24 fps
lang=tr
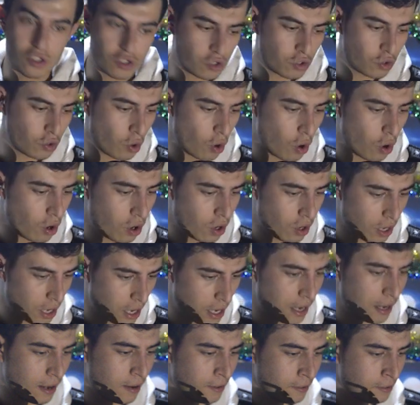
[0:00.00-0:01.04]
sıçıyor.
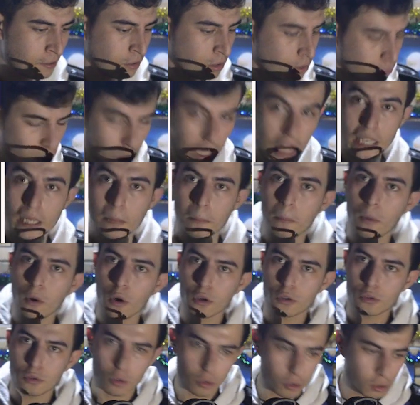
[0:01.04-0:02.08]
Ha. Bu da
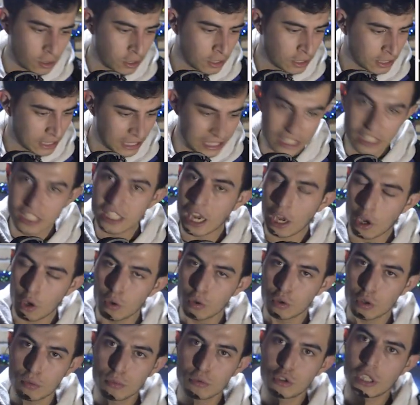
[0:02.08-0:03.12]
import. Ninja
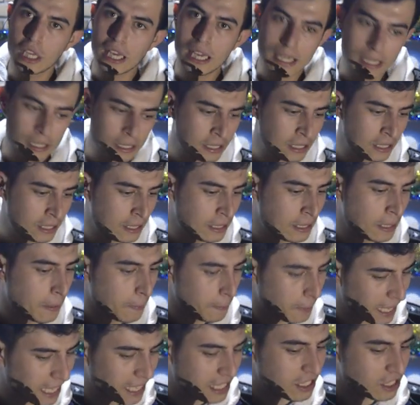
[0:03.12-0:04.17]
öldürmüşler.
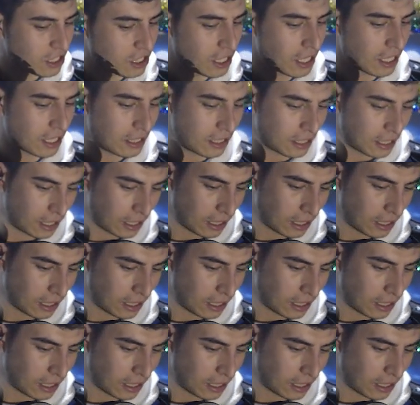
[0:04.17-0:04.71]
peynirci.